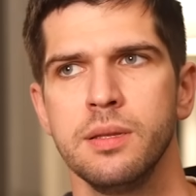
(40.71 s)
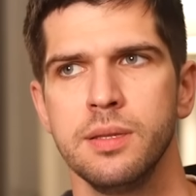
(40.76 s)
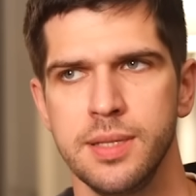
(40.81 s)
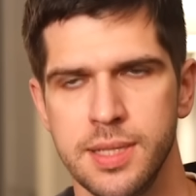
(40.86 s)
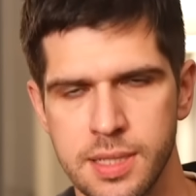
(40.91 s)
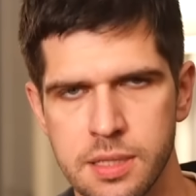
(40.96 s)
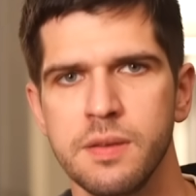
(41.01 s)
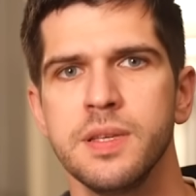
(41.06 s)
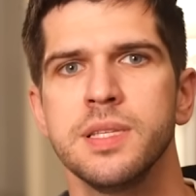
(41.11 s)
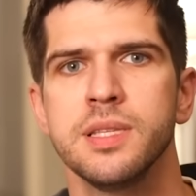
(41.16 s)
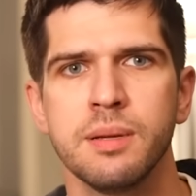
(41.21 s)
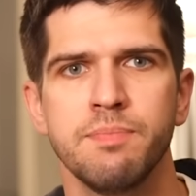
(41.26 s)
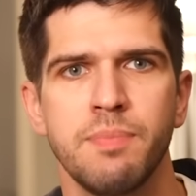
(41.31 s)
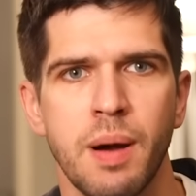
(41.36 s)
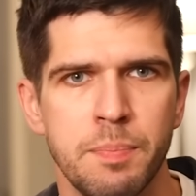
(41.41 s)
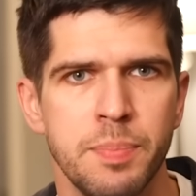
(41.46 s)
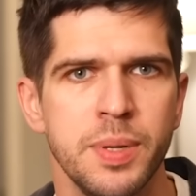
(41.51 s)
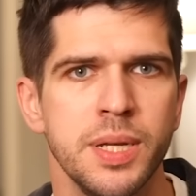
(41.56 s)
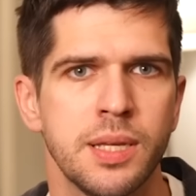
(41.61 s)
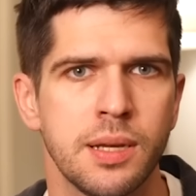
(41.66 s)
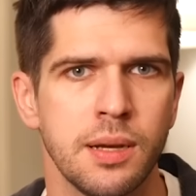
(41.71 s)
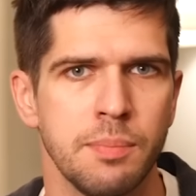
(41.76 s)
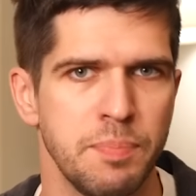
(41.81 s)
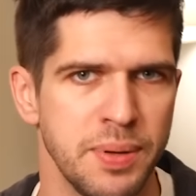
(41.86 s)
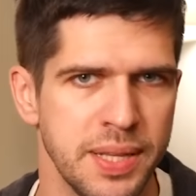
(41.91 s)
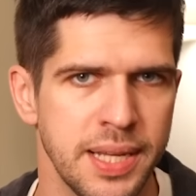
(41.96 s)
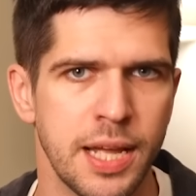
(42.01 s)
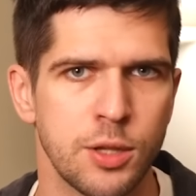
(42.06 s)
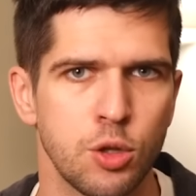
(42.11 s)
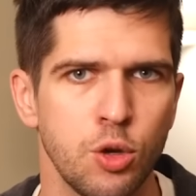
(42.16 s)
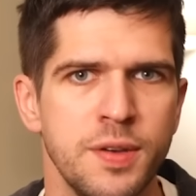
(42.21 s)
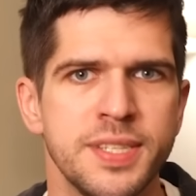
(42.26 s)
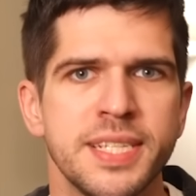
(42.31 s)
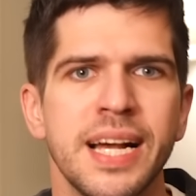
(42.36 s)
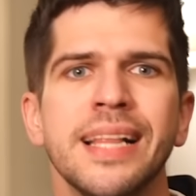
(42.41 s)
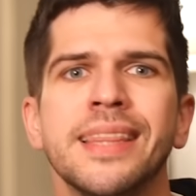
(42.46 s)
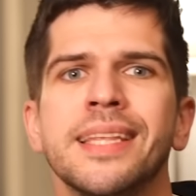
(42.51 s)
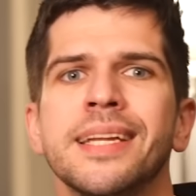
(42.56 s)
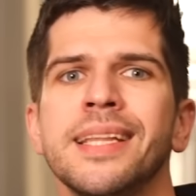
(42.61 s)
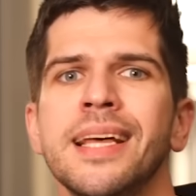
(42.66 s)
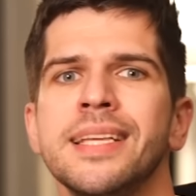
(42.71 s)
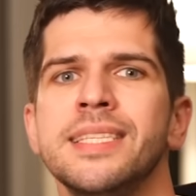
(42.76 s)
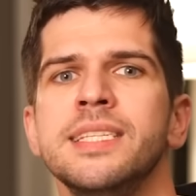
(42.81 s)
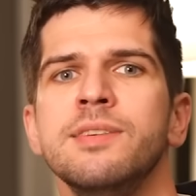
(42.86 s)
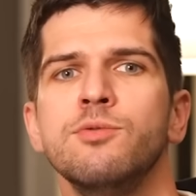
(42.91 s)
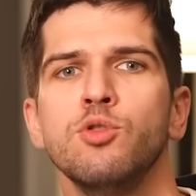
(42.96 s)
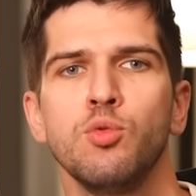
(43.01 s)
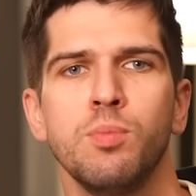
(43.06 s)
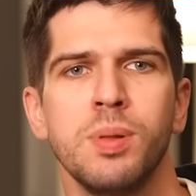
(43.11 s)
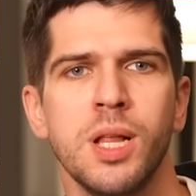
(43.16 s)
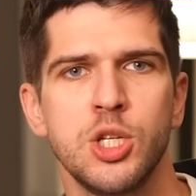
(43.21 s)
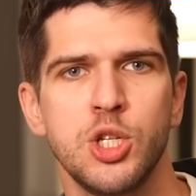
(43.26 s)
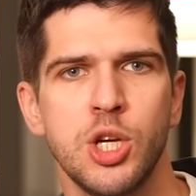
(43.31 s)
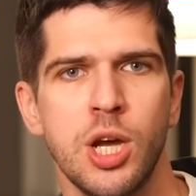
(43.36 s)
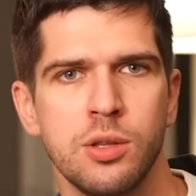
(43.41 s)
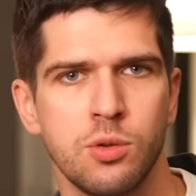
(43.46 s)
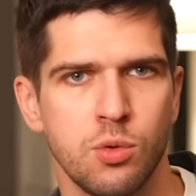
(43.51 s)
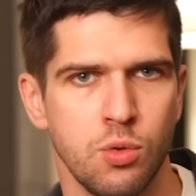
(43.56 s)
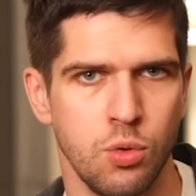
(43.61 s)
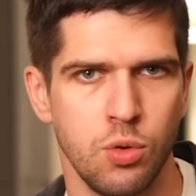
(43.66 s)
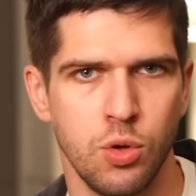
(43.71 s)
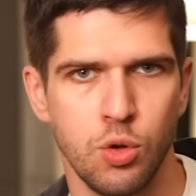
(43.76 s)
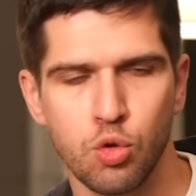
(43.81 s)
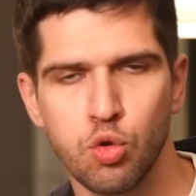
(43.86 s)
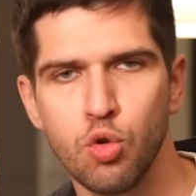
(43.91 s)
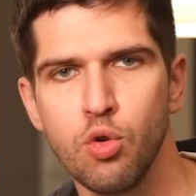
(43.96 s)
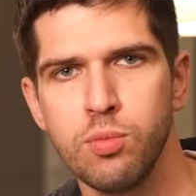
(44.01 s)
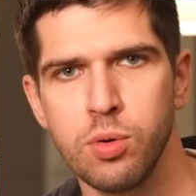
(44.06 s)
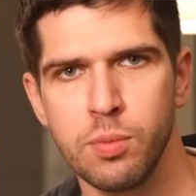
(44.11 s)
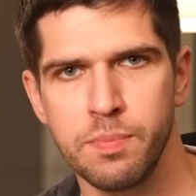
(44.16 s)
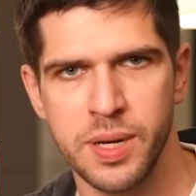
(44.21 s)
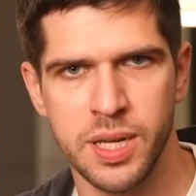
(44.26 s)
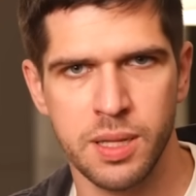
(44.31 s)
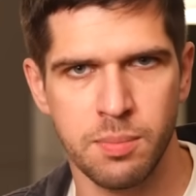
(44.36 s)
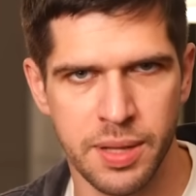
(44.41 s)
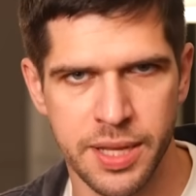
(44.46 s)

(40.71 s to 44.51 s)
действительно попытка подготовить альтернативную площадку YouTube перед